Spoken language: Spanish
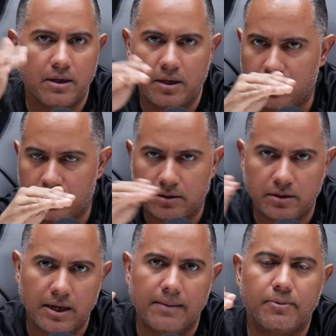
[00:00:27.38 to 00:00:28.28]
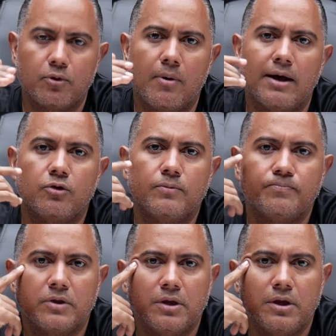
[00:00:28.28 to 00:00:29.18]
eh, aprobado
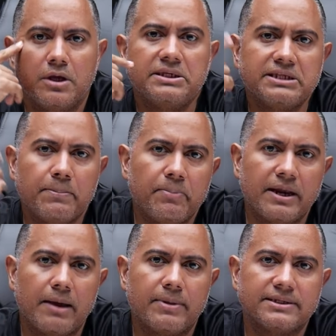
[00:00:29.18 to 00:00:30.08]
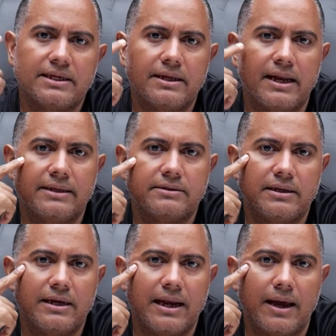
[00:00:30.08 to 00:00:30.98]
y se espera más adelante
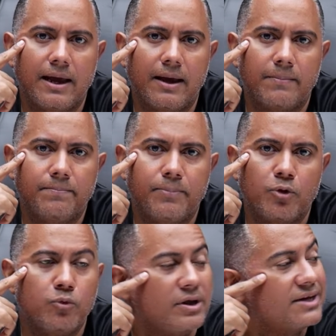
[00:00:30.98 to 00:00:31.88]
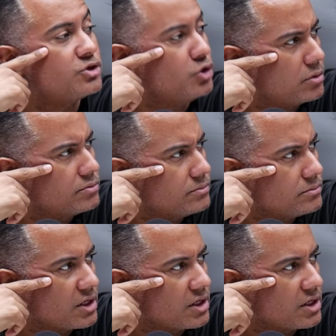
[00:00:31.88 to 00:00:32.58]
la promulgación